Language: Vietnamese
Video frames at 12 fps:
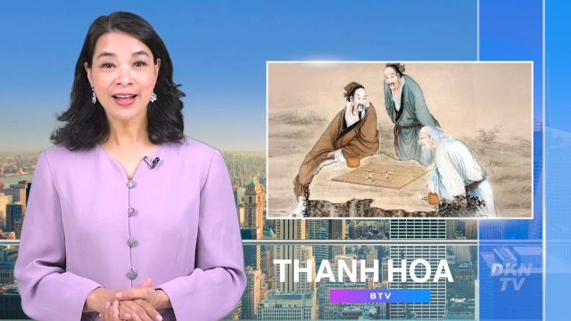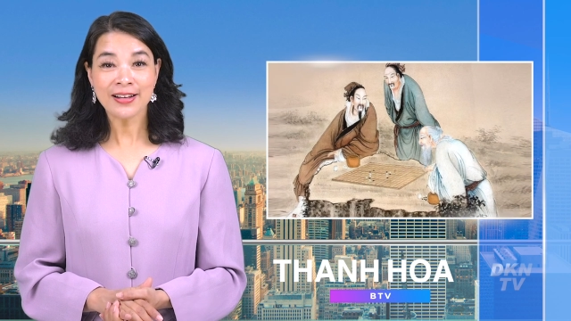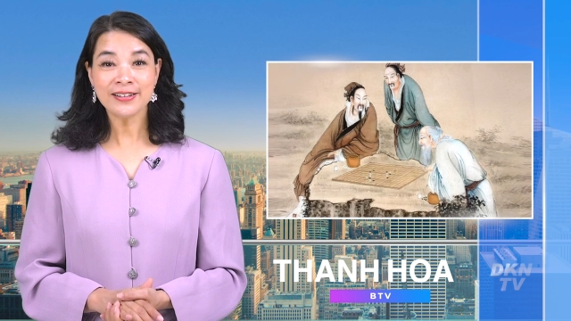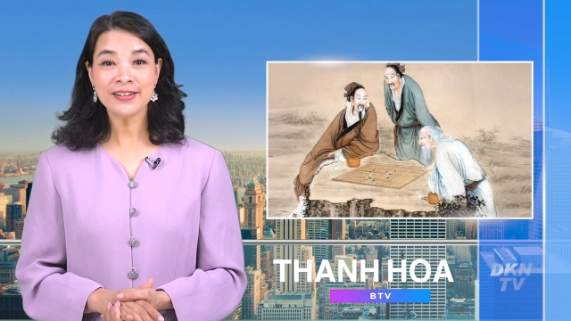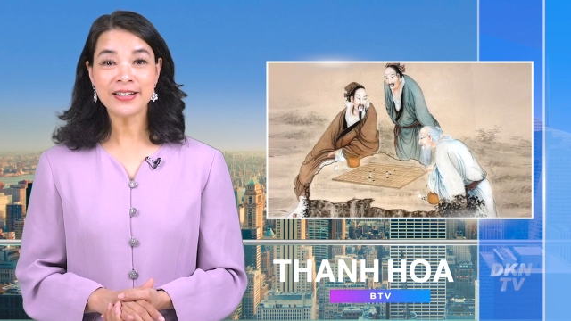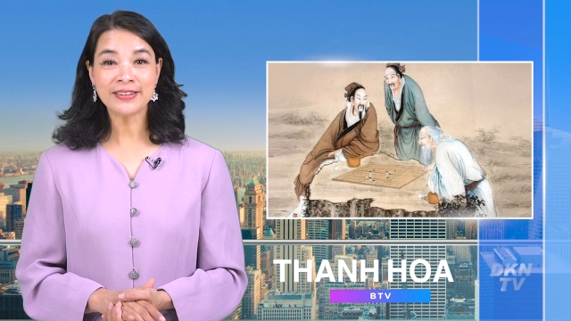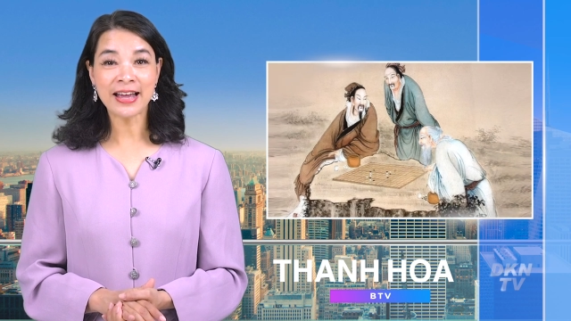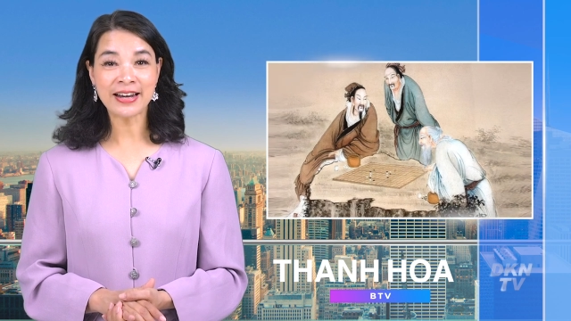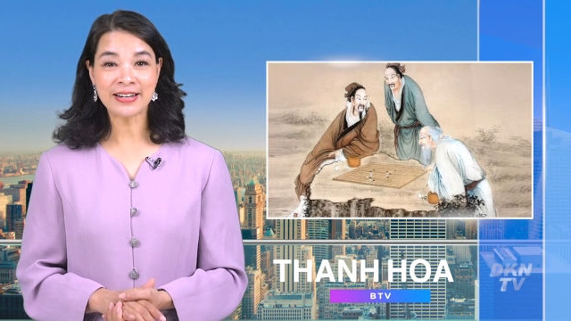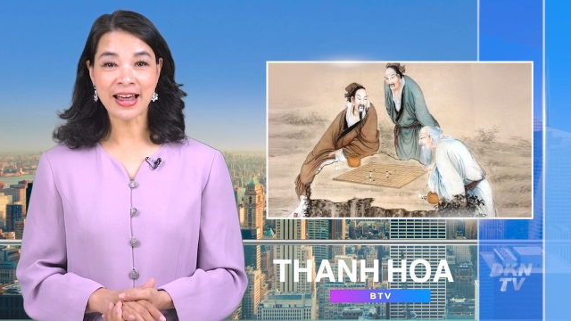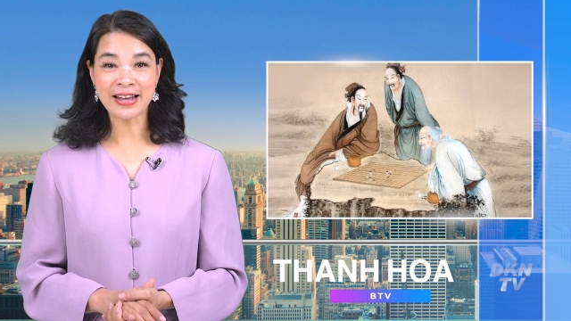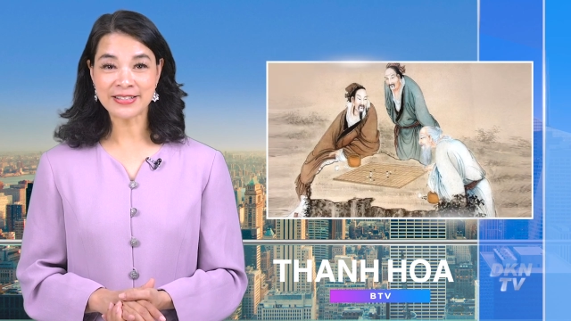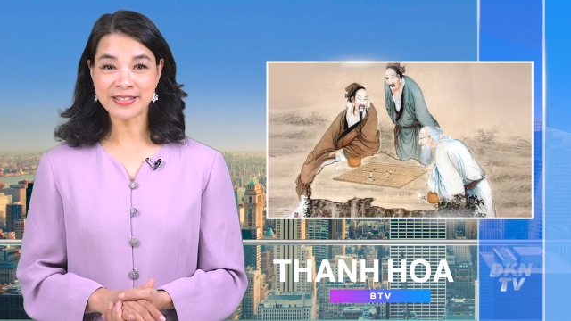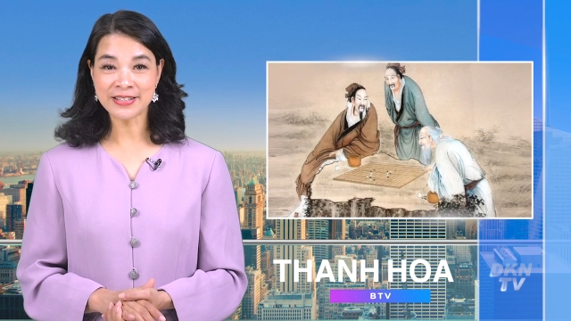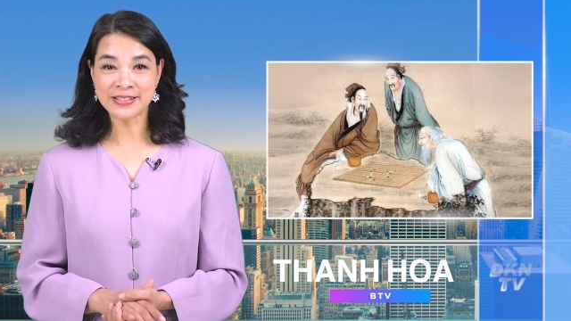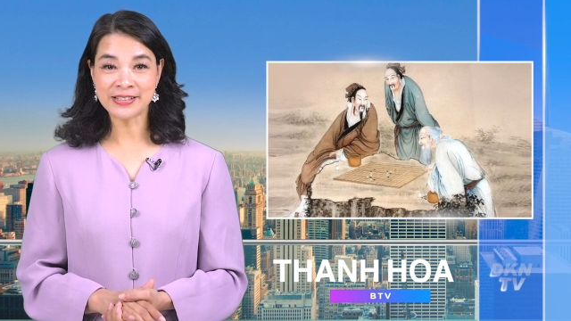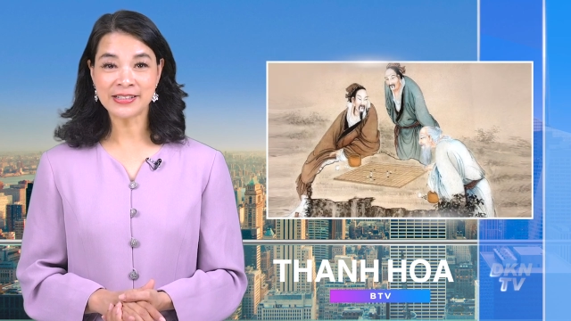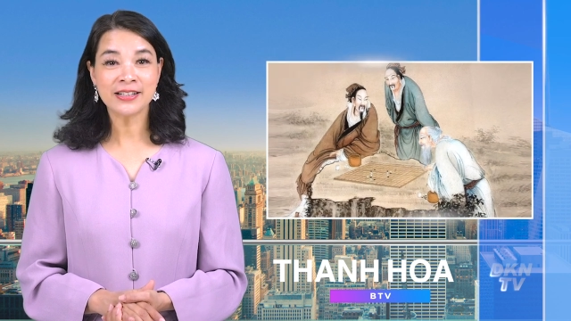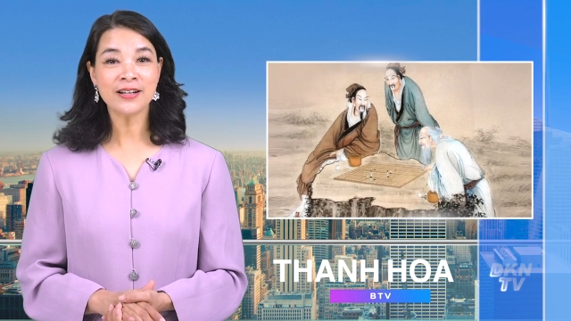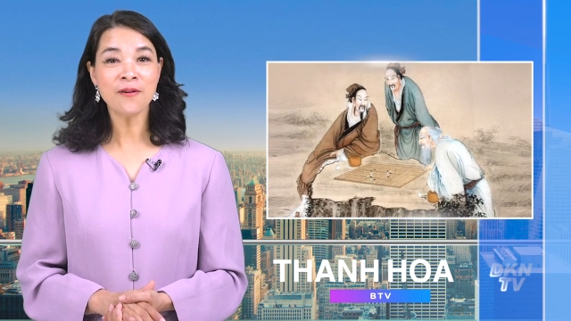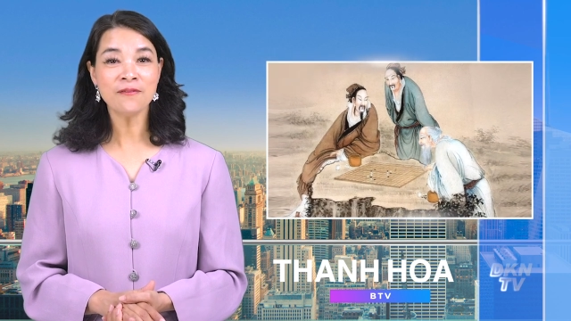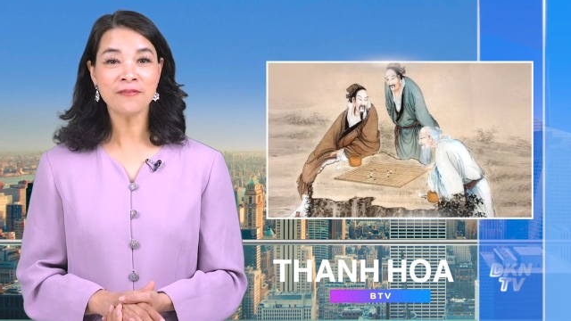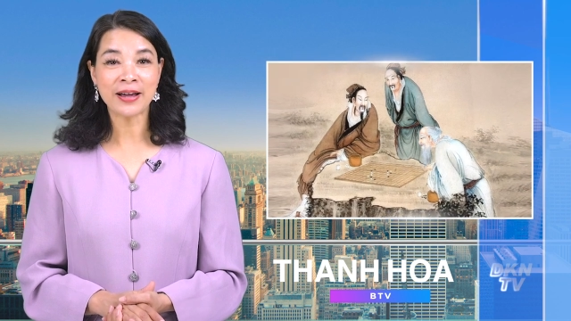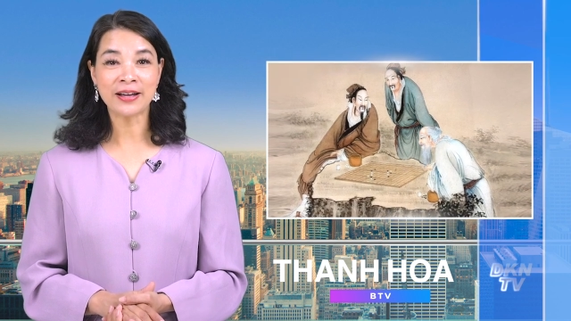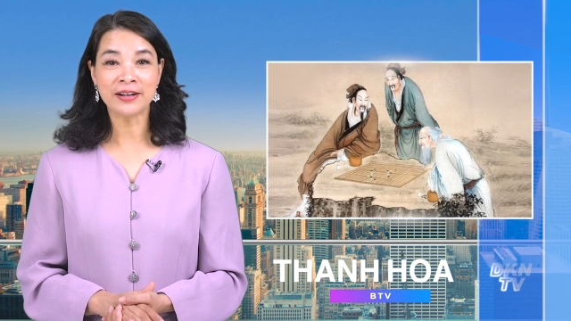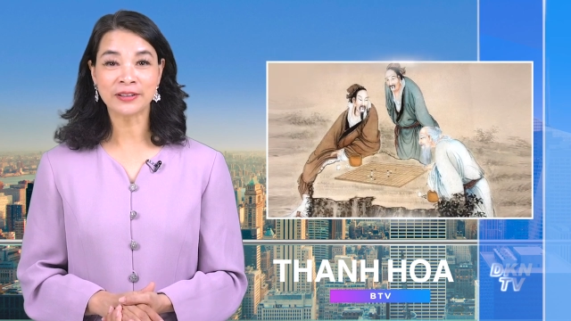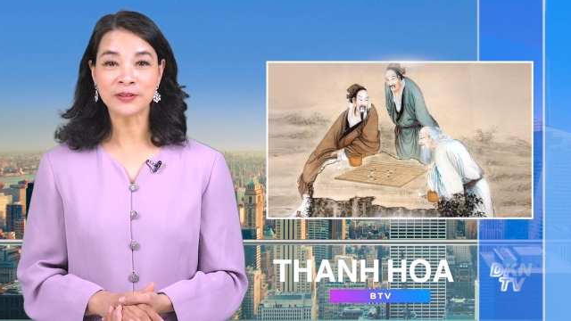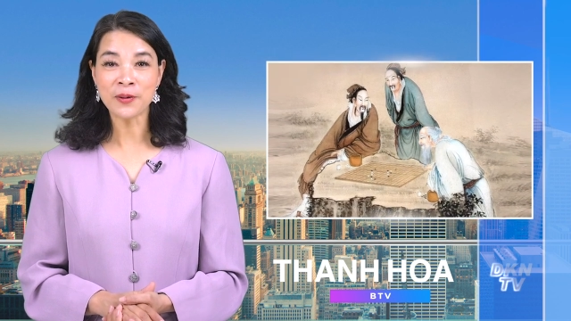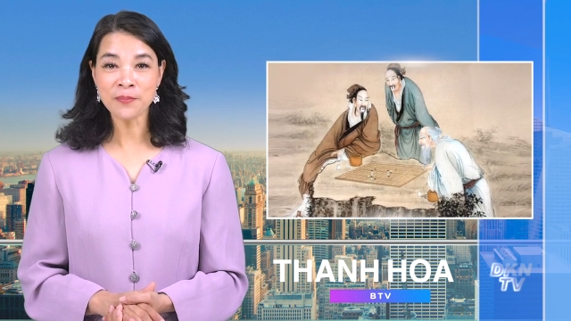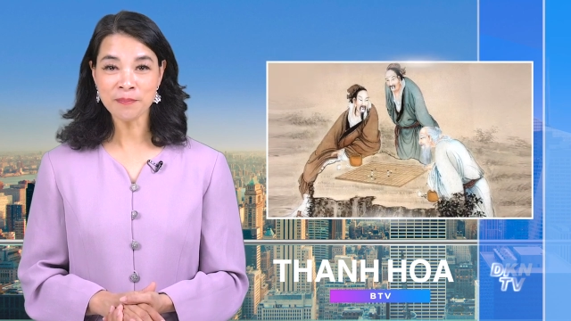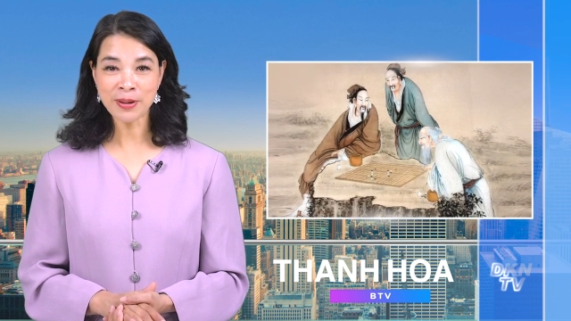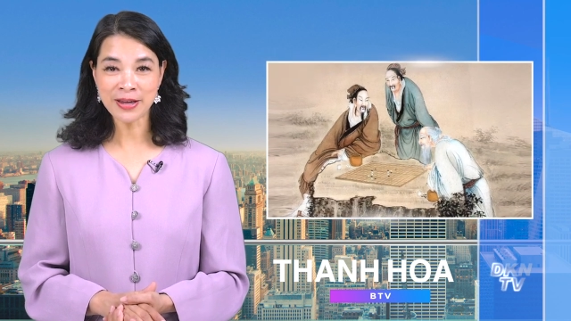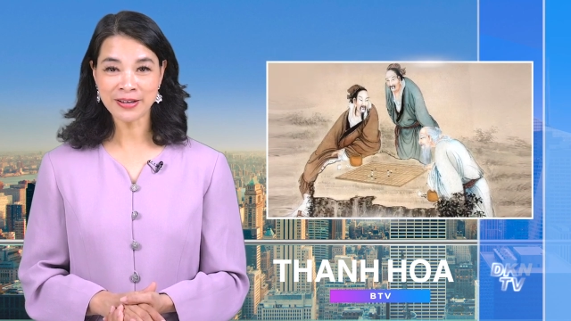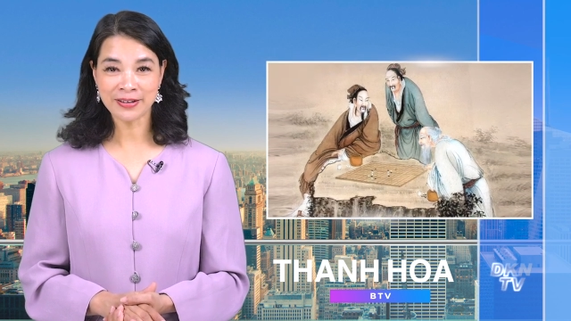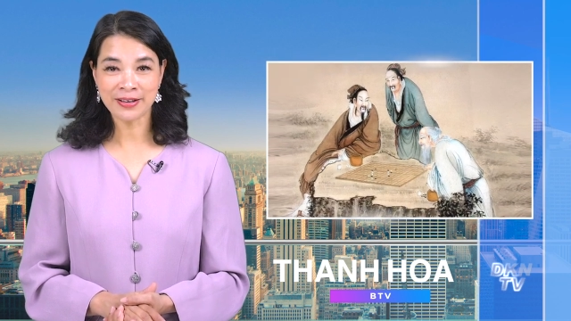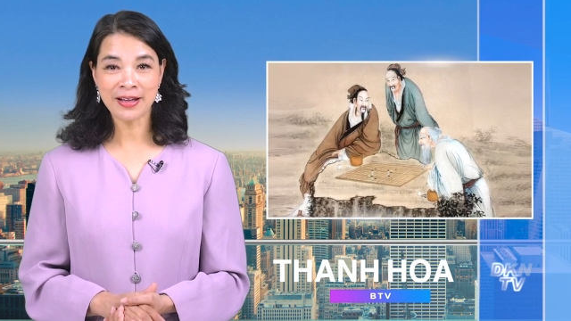Người thành đại sự không phải ở thông minh